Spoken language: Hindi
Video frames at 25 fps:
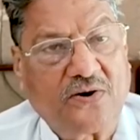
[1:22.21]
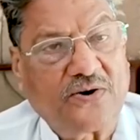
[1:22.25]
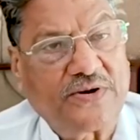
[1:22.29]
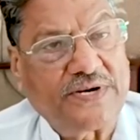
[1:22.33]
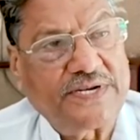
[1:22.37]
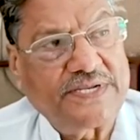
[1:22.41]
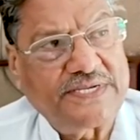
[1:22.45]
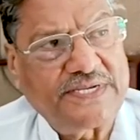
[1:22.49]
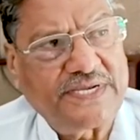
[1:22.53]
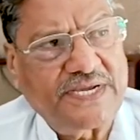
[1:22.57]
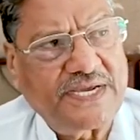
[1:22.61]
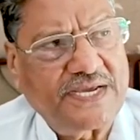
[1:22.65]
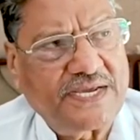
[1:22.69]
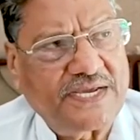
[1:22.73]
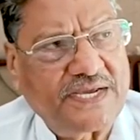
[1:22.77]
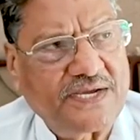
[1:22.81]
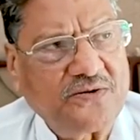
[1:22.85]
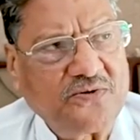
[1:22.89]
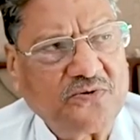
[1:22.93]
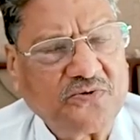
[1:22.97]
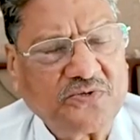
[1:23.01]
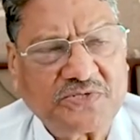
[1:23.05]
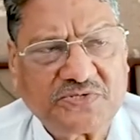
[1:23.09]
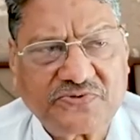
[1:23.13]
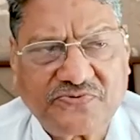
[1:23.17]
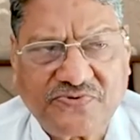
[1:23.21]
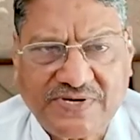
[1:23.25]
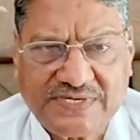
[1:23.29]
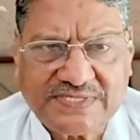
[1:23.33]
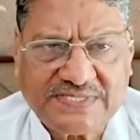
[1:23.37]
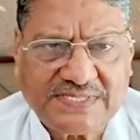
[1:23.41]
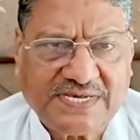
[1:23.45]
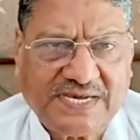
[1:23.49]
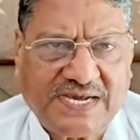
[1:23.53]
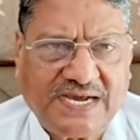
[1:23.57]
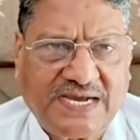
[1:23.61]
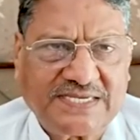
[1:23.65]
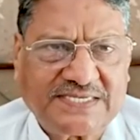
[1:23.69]
और ये उस
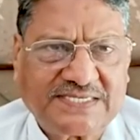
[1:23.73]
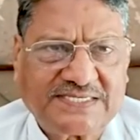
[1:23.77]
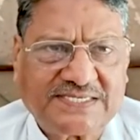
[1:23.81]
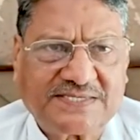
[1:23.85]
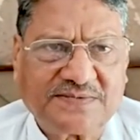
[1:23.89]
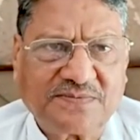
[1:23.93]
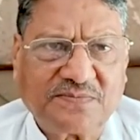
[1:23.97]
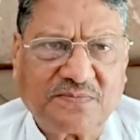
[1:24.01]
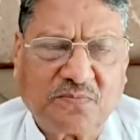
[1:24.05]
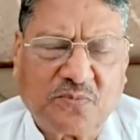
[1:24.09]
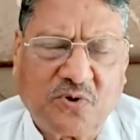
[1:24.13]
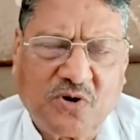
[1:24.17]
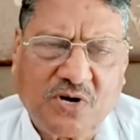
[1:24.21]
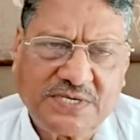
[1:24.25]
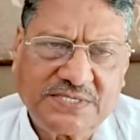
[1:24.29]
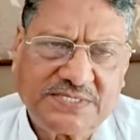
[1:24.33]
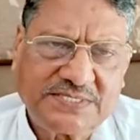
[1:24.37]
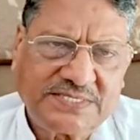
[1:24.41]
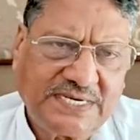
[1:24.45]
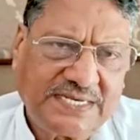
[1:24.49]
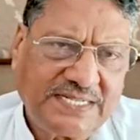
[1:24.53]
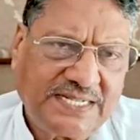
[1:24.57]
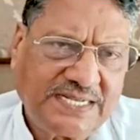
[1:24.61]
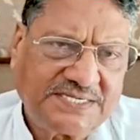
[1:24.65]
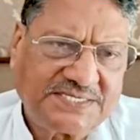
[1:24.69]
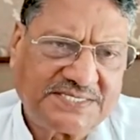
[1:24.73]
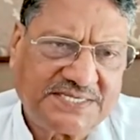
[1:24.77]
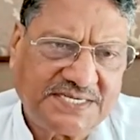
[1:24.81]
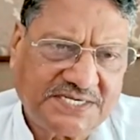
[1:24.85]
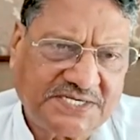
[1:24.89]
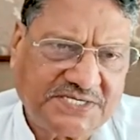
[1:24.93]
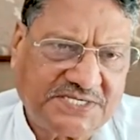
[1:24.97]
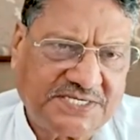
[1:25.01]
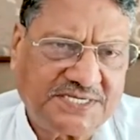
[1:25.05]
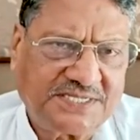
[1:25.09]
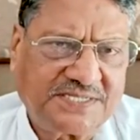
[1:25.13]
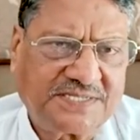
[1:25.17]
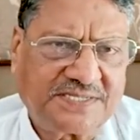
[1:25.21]
वक्त का बहुत ज़्यादा
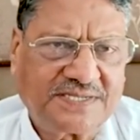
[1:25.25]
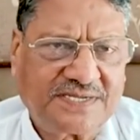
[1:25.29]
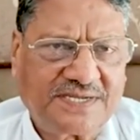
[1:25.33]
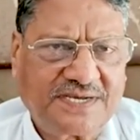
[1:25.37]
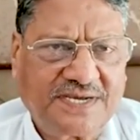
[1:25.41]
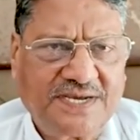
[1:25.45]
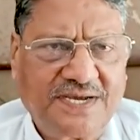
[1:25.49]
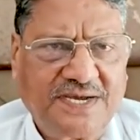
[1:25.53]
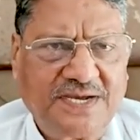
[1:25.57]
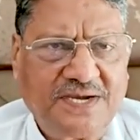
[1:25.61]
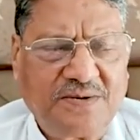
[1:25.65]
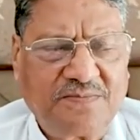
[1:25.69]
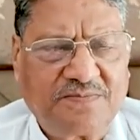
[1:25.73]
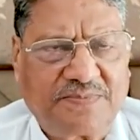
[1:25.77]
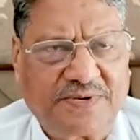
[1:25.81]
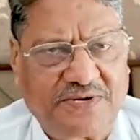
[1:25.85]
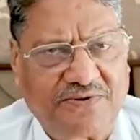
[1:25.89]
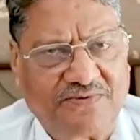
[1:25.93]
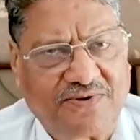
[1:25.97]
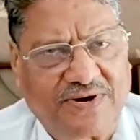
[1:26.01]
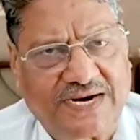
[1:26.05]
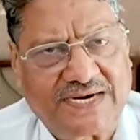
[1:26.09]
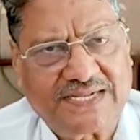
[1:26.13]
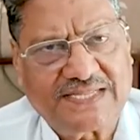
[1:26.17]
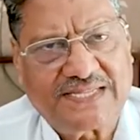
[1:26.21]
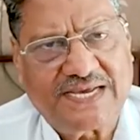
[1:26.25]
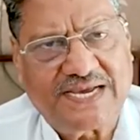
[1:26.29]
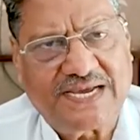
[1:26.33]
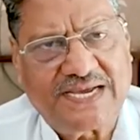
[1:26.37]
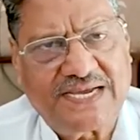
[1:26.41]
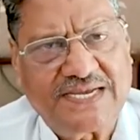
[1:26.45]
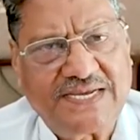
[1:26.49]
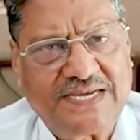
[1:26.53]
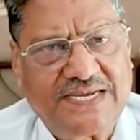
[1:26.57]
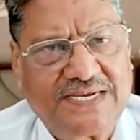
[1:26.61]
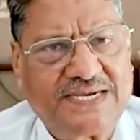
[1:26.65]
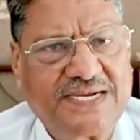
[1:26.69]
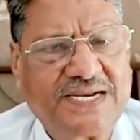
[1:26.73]
शिक्षित परिवार था
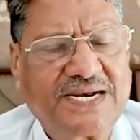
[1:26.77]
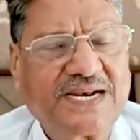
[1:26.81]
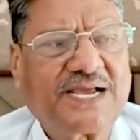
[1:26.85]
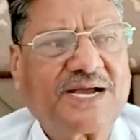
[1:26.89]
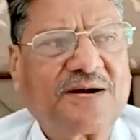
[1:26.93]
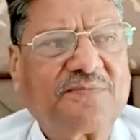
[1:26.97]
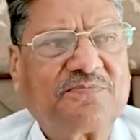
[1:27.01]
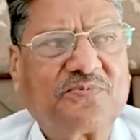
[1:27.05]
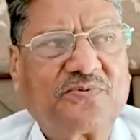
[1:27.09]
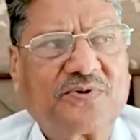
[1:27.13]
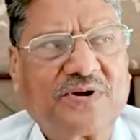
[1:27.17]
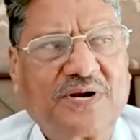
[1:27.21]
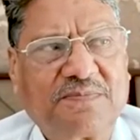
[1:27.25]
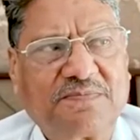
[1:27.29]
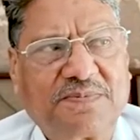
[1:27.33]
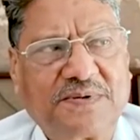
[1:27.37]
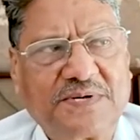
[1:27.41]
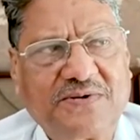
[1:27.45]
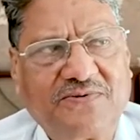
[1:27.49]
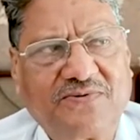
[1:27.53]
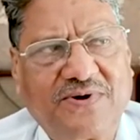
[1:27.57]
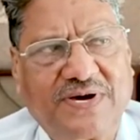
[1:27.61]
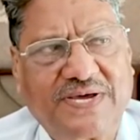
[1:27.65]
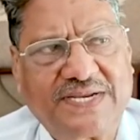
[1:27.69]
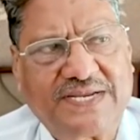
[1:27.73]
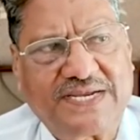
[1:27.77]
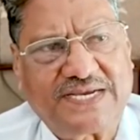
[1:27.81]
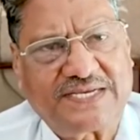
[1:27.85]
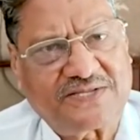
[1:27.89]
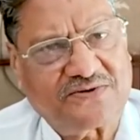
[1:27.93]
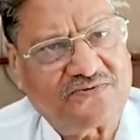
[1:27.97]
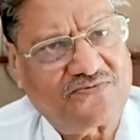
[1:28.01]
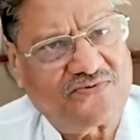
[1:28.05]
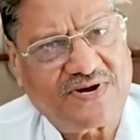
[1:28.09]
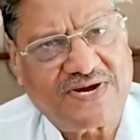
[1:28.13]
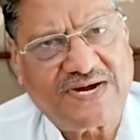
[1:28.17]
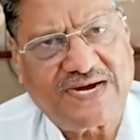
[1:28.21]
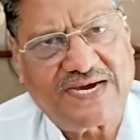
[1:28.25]
इनका पूरा परिवार या
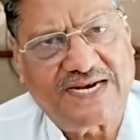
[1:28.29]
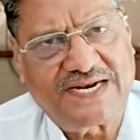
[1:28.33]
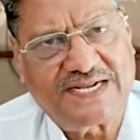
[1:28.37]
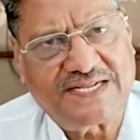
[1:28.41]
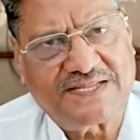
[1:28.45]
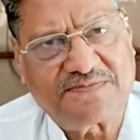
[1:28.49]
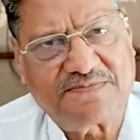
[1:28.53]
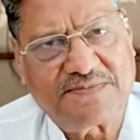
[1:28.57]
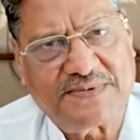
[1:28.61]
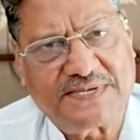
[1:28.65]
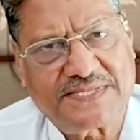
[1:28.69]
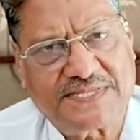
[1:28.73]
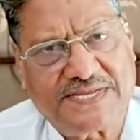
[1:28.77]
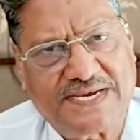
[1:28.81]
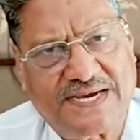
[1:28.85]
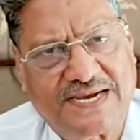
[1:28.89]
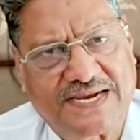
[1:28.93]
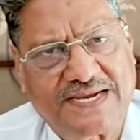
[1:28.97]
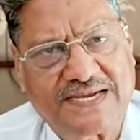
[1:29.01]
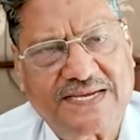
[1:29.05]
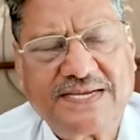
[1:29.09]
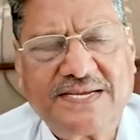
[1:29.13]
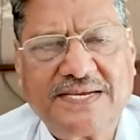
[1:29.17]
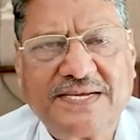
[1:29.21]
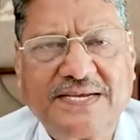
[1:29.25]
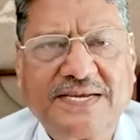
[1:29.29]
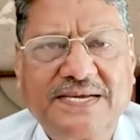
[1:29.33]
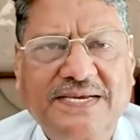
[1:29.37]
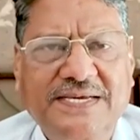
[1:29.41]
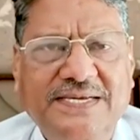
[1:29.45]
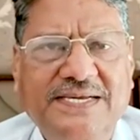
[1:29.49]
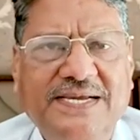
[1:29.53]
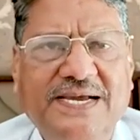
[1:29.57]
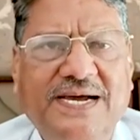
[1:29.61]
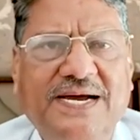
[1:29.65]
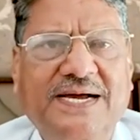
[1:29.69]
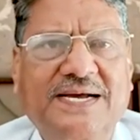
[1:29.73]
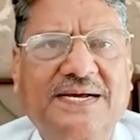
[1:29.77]
तो वकालत में था
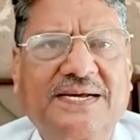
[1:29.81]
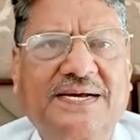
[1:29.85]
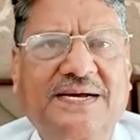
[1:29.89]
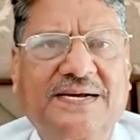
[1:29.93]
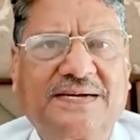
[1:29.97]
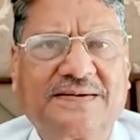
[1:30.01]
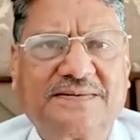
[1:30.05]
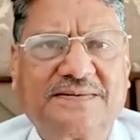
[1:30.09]
या